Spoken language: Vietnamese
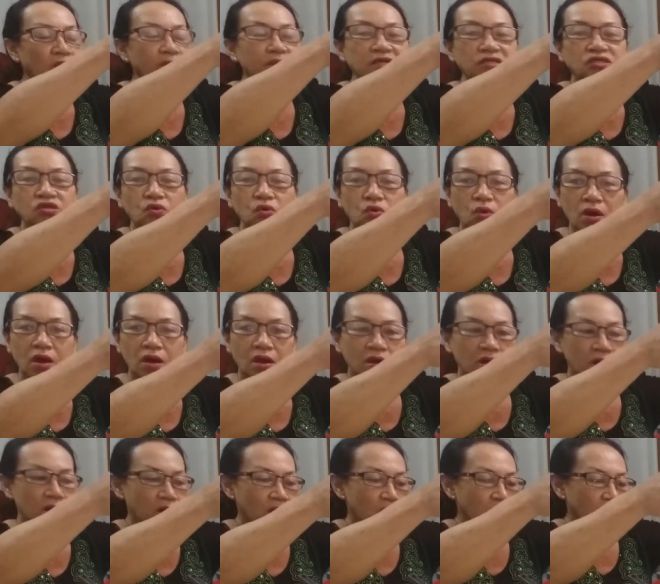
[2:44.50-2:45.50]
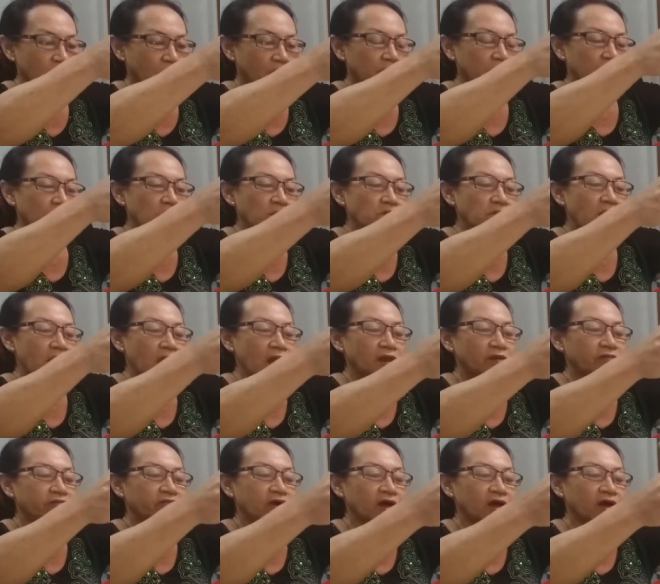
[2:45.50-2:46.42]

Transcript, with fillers: nó mới chua còn các bạn